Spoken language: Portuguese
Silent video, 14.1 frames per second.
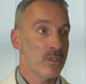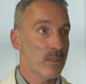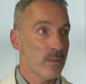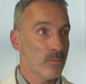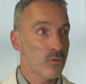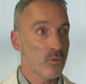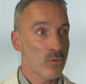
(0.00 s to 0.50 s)

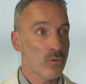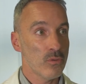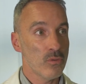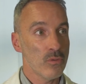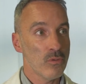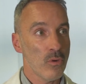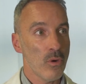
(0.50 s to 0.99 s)
Sabemos que o
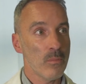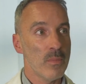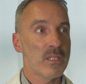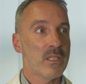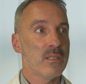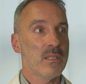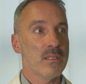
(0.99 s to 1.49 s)
conteúdo não é uma
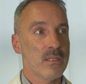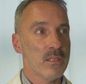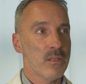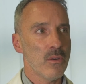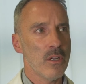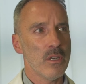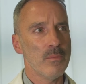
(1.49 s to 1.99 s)
tendência de
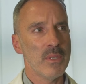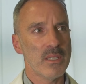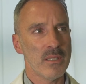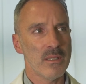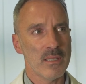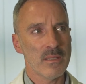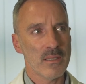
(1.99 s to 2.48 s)
agora, é uma
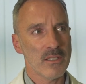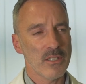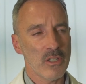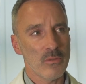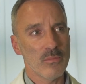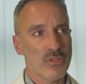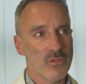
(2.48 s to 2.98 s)
tendência que
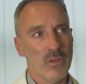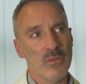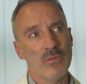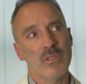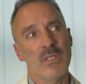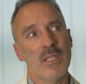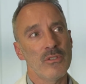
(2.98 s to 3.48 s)
já começou há
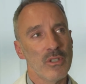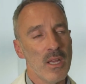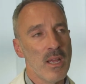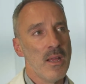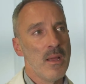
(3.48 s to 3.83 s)
uns anos,